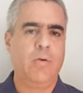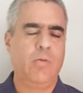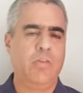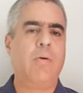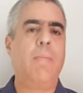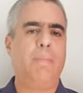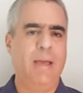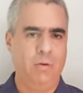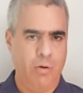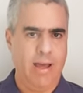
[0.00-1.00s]
Com seu
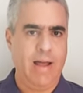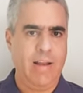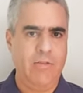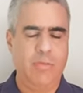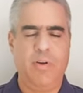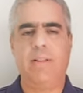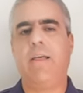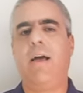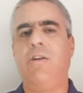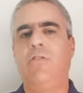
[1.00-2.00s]
apelo ao realismo
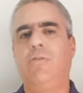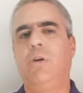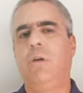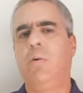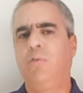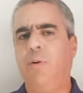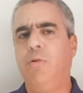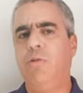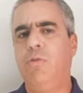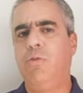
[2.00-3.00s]
fantástico, o filme
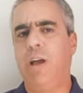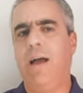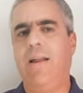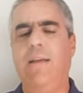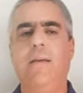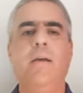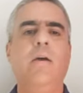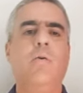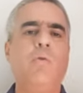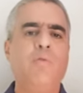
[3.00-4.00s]
de Woody Allen
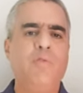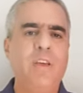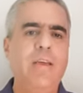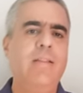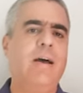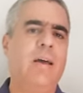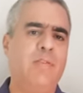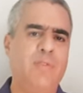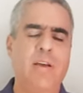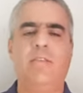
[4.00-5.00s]
convida à
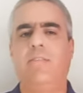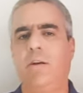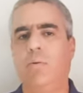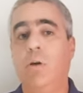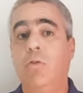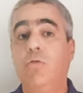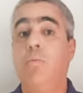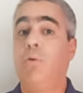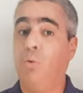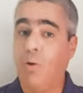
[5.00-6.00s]
reflexão
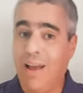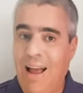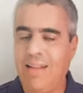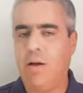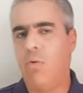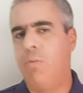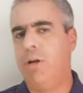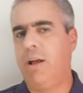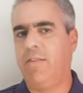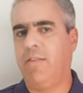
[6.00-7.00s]
sobre o lugar da
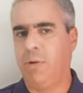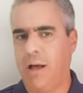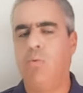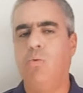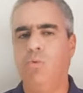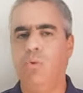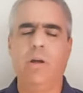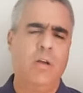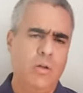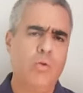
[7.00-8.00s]
comunicação e da
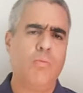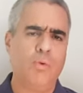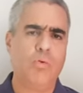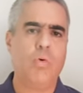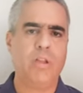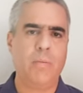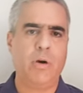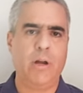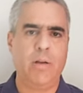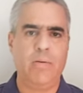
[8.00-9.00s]
cultura no mundo
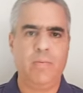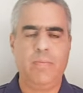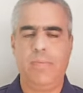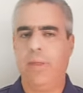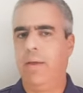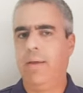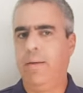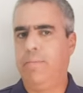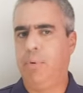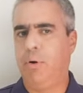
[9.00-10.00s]
contemporâneo.
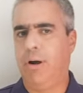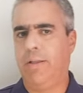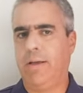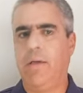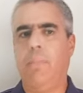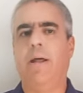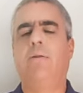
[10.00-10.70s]
Importa aqui para